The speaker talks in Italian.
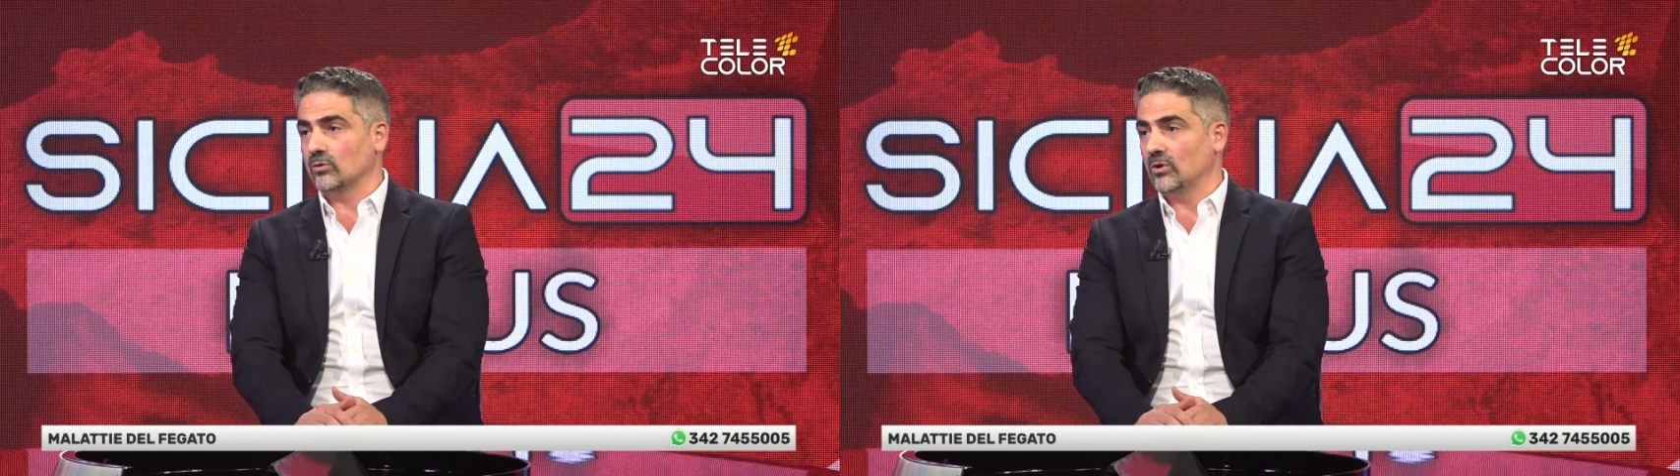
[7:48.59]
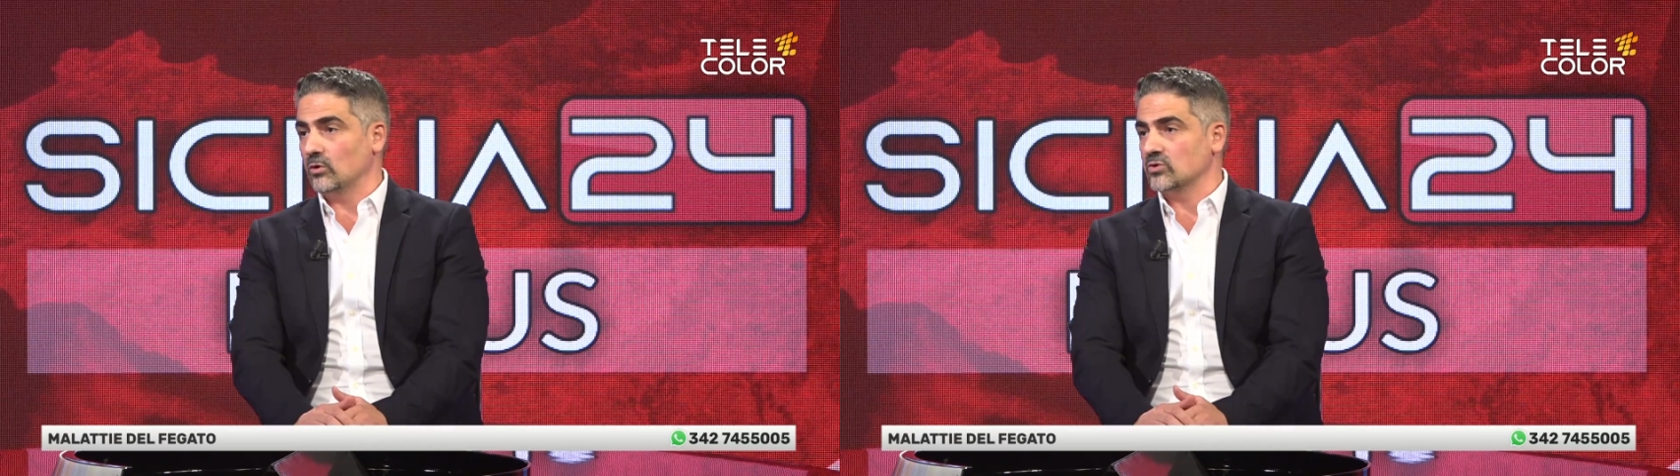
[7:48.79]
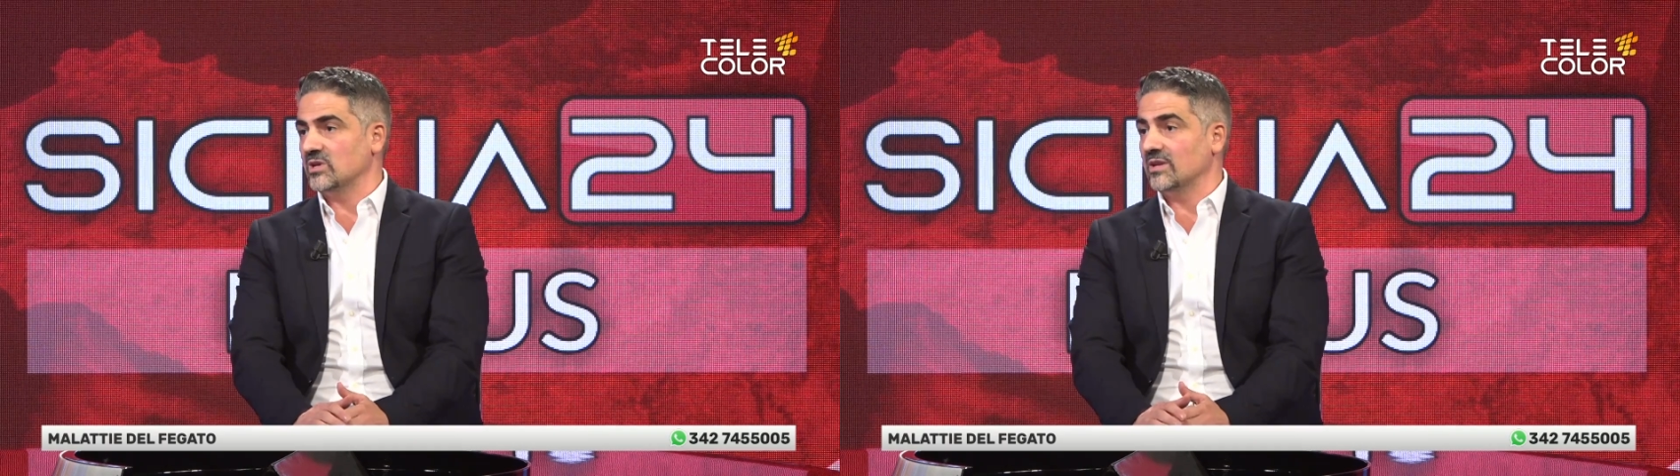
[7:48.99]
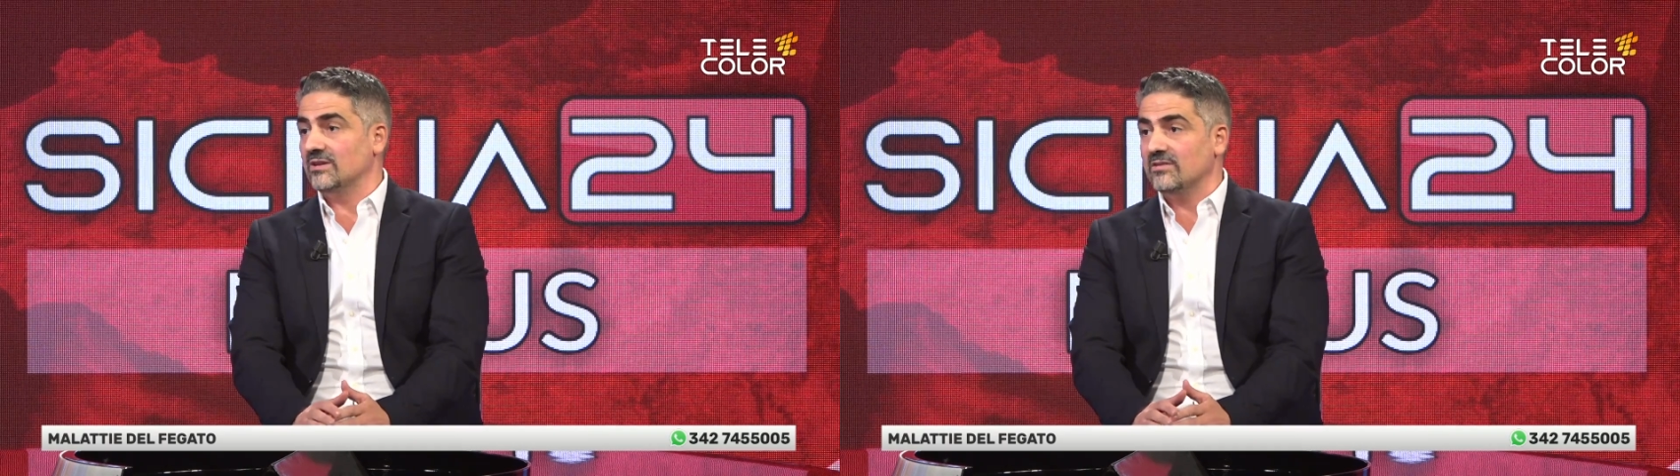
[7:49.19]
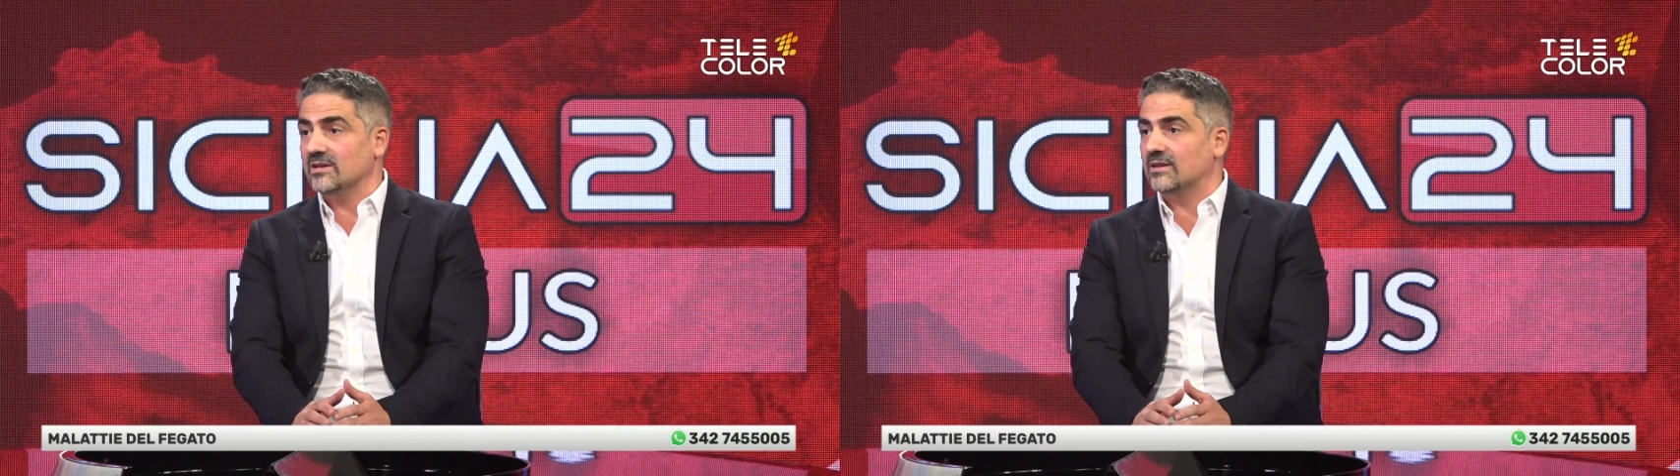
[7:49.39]
dello stile
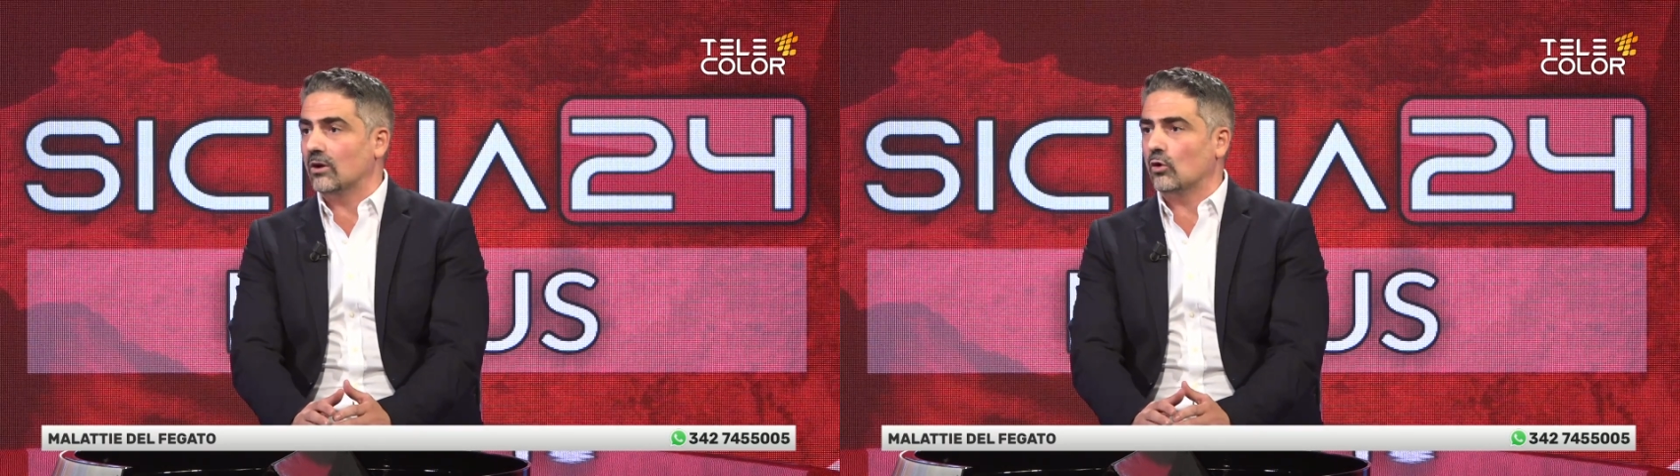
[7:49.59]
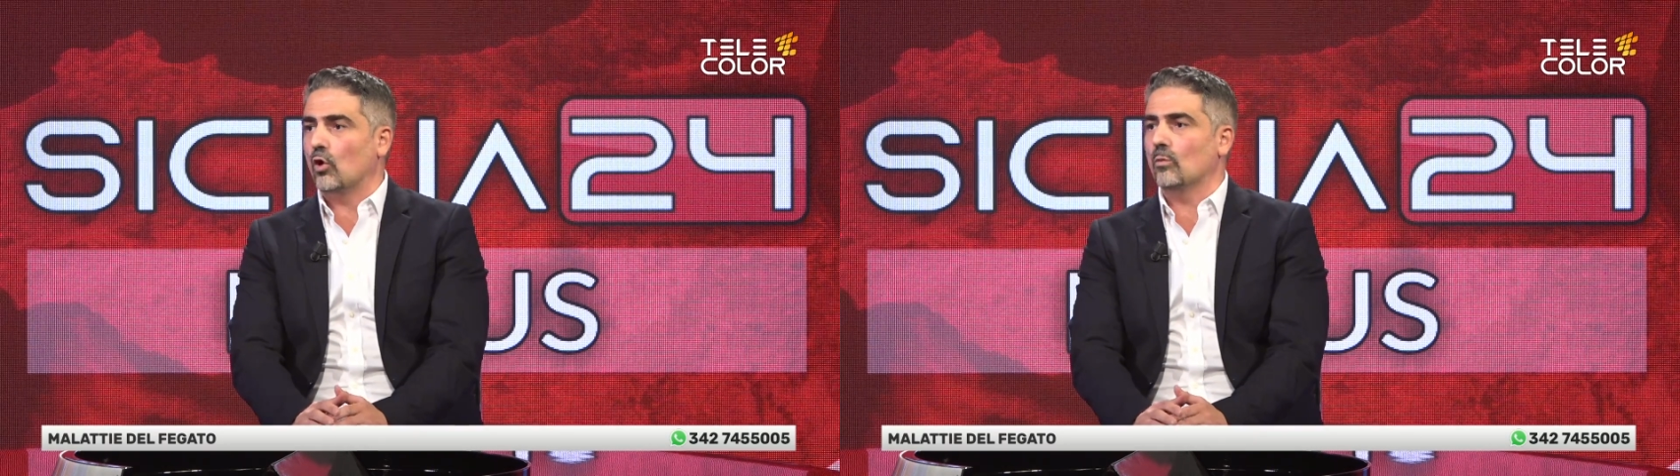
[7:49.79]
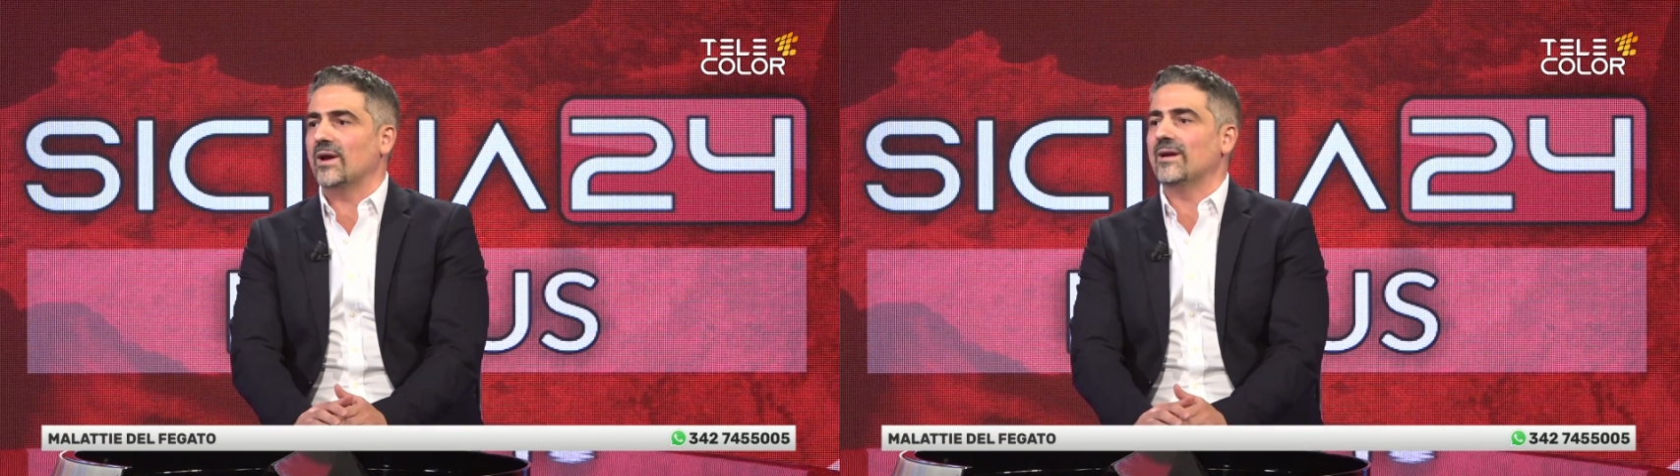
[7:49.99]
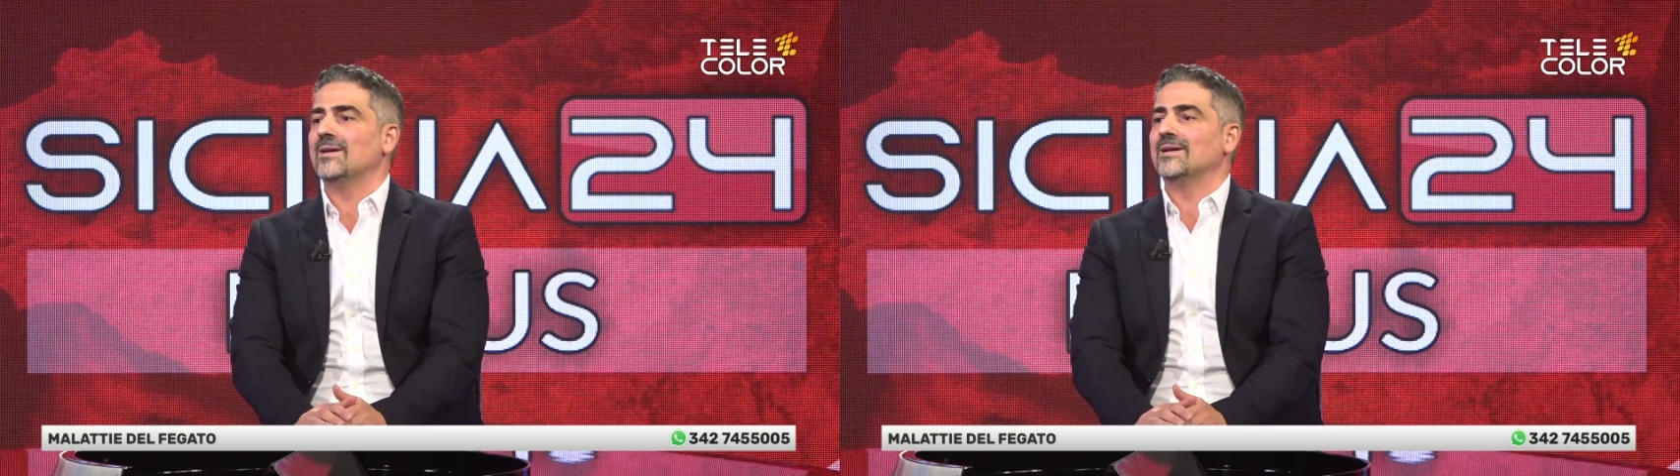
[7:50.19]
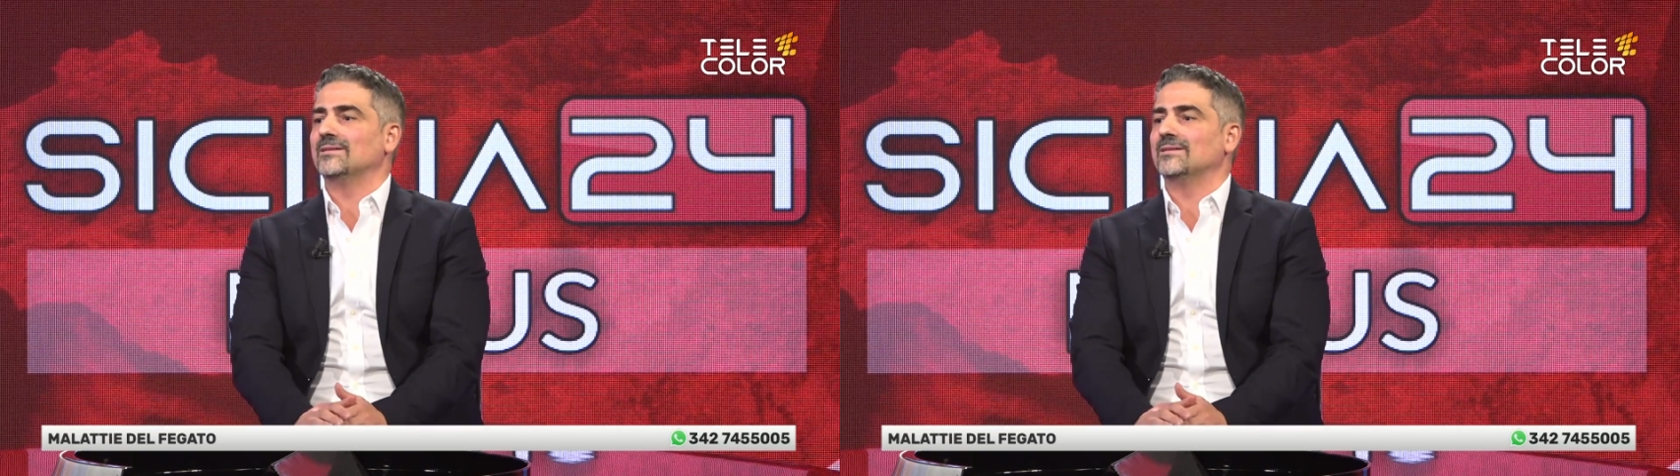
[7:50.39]
di vita come